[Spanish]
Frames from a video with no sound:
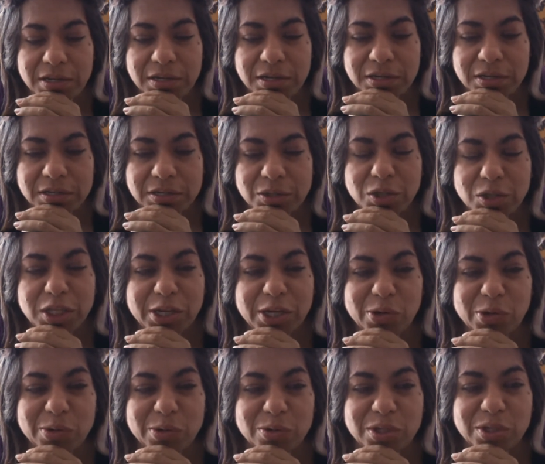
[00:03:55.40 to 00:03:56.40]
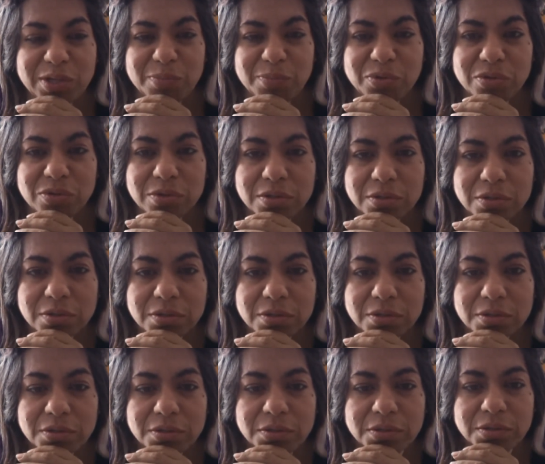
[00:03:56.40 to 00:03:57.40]
no te conocemos.
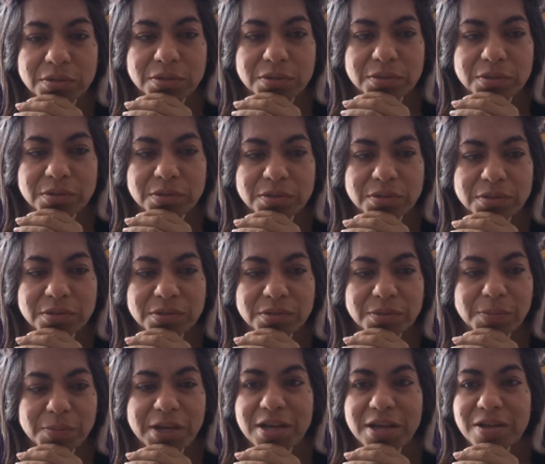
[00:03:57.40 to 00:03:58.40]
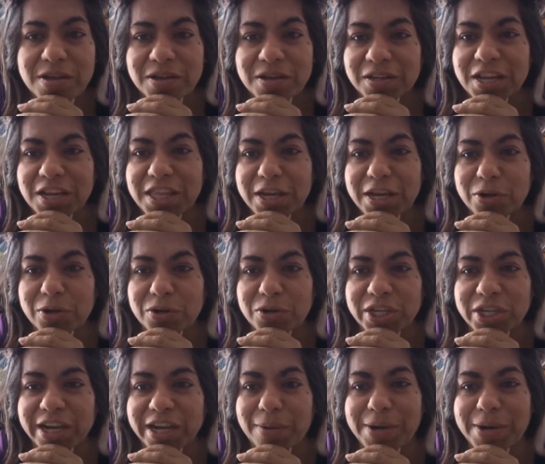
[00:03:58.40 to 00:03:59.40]
¿Ah? ¿Nadie conoce a
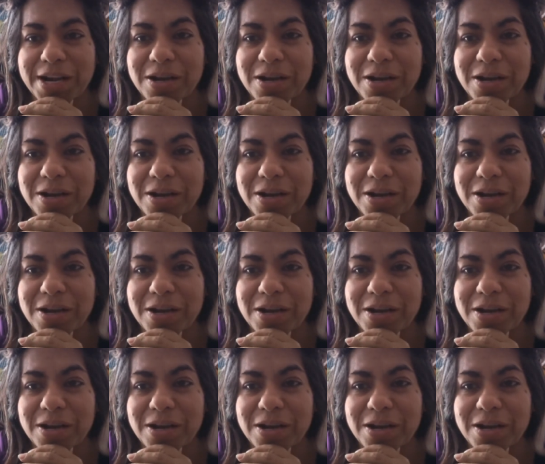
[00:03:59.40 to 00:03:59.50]
Gabriel?